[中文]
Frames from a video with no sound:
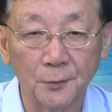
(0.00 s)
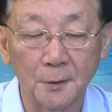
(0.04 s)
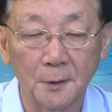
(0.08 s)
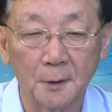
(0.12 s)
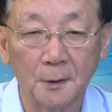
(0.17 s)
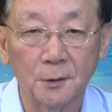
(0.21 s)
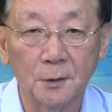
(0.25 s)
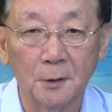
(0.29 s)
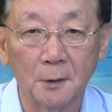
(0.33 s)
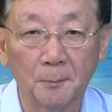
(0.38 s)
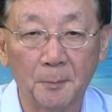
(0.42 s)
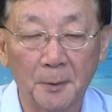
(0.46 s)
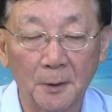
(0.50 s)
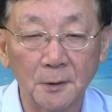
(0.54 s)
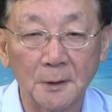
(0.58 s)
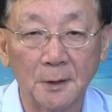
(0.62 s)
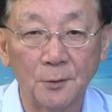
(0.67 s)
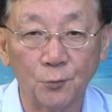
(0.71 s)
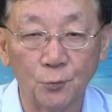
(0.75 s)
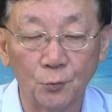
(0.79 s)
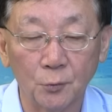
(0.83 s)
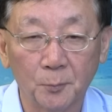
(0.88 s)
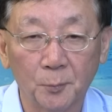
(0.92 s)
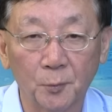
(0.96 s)
这个保
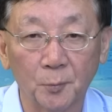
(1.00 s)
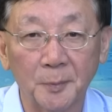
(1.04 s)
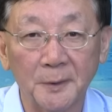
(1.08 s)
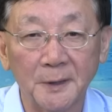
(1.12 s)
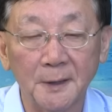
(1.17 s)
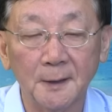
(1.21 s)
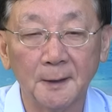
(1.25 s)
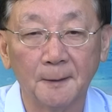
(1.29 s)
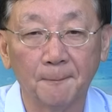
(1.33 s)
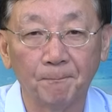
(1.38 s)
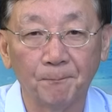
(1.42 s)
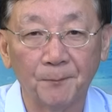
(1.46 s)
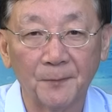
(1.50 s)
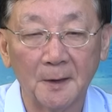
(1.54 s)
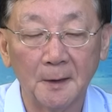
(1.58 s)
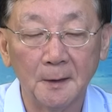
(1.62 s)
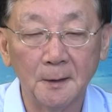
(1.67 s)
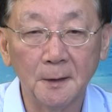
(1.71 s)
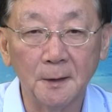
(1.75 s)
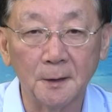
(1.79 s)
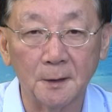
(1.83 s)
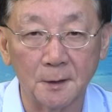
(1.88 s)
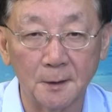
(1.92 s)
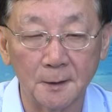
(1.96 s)
险局不批，
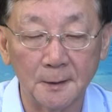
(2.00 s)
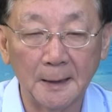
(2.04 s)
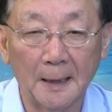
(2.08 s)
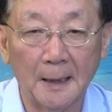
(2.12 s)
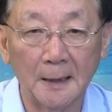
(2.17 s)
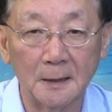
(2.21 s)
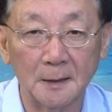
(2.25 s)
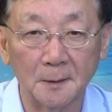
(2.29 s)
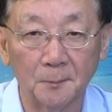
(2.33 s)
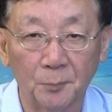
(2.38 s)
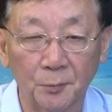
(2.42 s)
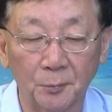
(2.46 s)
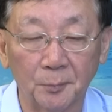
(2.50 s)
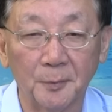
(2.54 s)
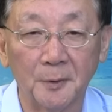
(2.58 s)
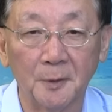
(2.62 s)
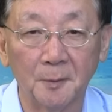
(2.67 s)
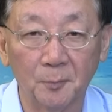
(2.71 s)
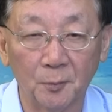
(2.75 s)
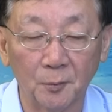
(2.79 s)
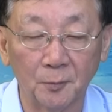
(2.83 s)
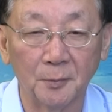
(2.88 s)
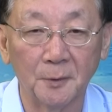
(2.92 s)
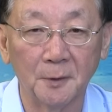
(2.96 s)
一直压着不
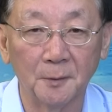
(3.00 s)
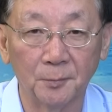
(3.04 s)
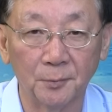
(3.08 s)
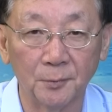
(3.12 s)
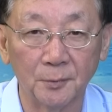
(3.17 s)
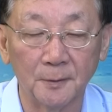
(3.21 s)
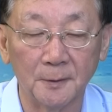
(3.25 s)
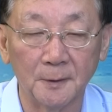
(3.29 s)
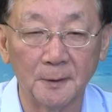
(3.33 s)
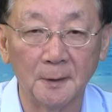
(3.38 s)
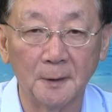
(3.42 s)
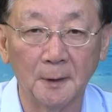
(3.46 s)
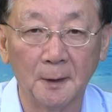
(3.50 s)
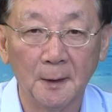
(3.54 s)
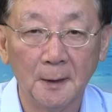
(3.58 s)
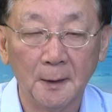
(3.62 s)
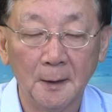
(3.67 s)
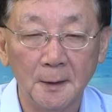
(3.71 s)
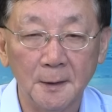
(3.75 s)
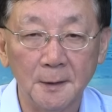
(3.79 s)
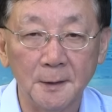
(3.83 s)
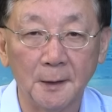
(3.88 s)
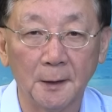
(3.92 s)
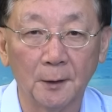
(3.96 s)
批，
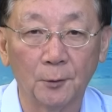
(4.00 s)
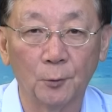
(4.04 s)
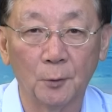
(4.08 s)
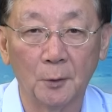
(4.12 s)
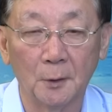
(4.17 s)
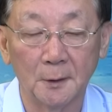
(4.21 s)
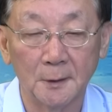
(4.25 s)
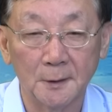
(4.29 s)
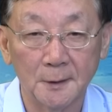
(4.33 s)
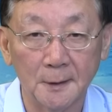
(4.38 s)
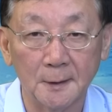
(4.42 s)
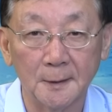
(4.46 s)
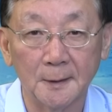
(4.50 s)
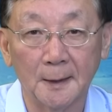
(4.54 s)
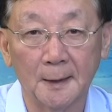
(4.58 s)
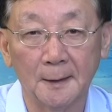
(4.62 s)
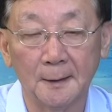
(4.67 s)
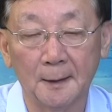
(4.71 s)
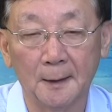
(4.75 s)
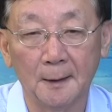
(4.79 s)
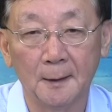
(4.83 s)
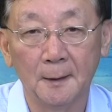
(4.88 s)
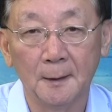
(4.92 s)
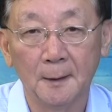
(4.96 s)
结果现在
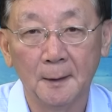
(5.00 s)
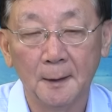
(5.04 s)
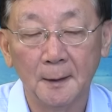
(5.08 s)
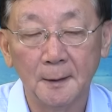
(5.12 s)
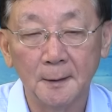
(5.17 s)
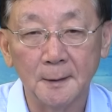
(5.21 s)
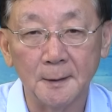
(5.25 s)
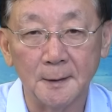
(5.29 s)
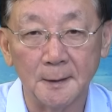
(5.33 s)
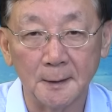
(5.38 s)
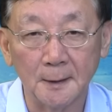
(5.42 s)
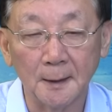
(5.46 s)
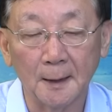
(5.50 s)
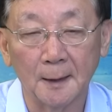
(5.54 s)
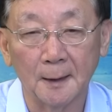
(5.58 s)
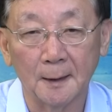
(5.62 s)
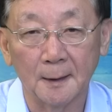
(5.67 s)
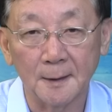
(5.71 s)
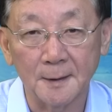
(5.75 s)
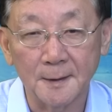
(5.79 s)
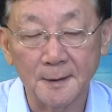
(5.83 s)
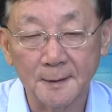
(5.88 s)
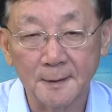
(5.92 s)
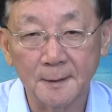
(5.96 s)
呢，积累
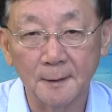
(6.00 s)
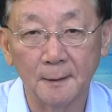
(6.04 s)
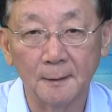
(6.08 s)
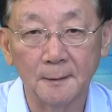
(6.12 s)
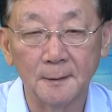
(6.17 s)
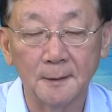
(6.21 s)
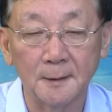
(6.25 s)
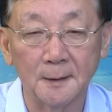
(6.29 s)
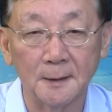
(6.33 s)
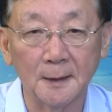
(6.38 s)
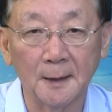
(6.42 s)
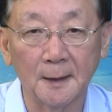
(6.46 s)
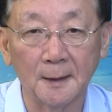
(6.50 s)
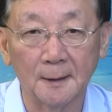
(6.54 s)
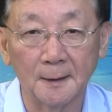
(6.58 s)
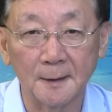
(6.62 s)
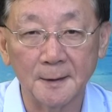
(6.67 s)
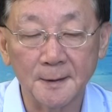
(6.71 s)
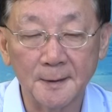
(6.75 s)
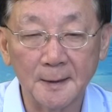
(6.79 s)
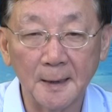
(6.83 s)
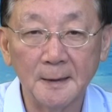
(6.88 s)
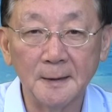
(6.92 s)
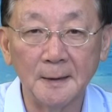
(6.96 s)
了
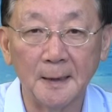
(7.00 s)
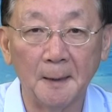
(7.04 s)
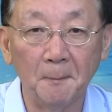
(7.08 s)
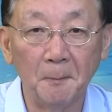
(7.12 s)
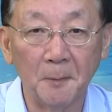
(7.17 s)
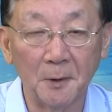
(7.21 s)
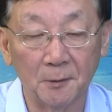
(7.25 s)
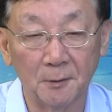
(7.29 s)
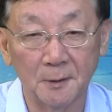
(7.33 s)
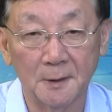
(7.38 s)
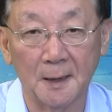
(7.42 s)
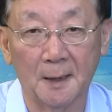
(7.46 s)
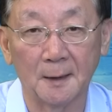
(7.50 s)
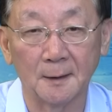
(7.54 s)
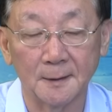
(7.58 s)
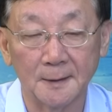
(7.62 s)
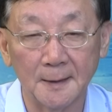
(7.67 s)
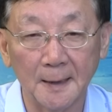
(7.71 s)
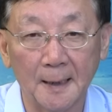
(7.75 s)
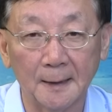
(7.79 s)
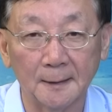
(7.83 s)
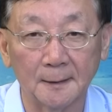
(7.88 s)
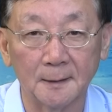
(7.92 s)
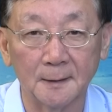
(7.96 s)
3年没有涨
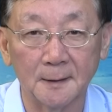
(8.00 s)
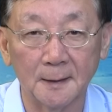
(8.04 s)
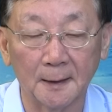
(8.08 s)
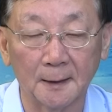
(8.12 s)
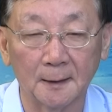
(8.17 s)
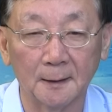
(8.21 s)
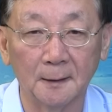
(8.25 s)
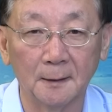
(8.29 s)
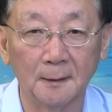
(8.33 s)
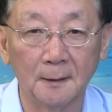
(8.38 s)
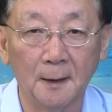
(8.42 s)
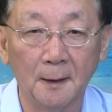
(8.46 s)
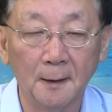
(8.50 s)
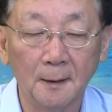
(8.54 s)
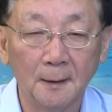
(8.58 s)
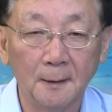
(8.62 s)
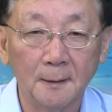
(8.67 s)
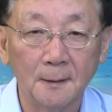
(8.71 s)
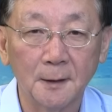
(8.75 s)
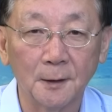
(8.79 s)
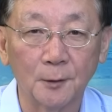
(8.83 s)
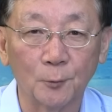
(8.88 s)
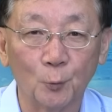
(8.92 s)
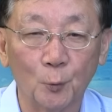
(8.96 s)
价的
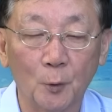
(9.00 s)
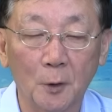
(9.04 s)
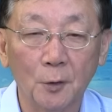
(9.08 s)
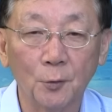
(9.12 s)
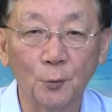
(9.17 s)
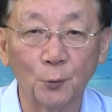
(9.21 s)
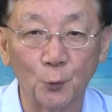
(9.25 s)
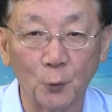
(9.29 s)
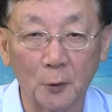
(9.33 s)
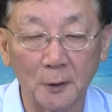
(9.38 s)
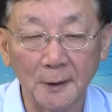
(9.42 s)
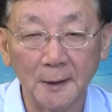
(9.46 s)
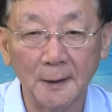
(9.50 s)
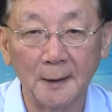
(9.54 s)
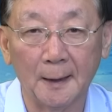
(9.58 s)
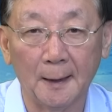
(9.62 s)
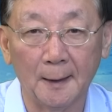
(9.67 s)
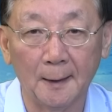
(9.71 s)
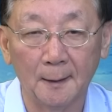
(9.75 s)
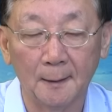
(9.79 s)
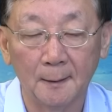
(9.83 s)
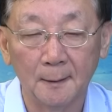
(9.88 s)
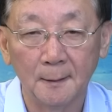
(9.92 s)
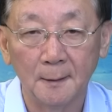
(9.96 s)
这股后坐力
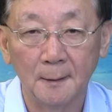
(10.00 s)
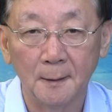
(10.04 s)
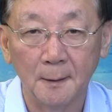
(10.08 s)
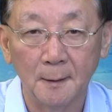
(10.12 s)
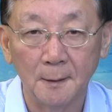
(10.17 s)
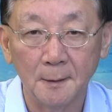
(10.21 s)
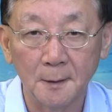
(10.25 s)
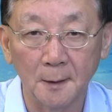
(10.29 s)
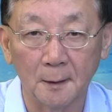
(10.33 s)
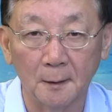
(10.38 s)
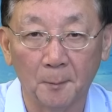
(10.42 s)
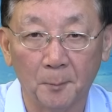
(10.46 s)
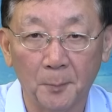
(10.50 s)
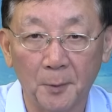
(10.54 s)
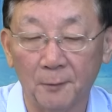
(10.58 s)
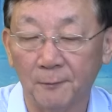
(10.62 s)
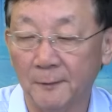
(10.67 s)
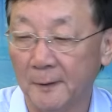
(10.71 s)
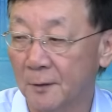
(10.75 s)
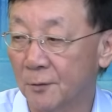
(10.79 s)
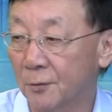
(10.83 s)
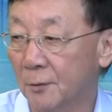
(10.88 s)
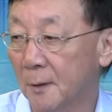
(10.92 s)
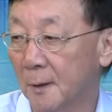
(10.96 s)
啊，现在爆
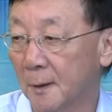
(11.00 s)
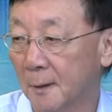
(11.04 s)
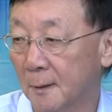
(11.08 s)
发出来了。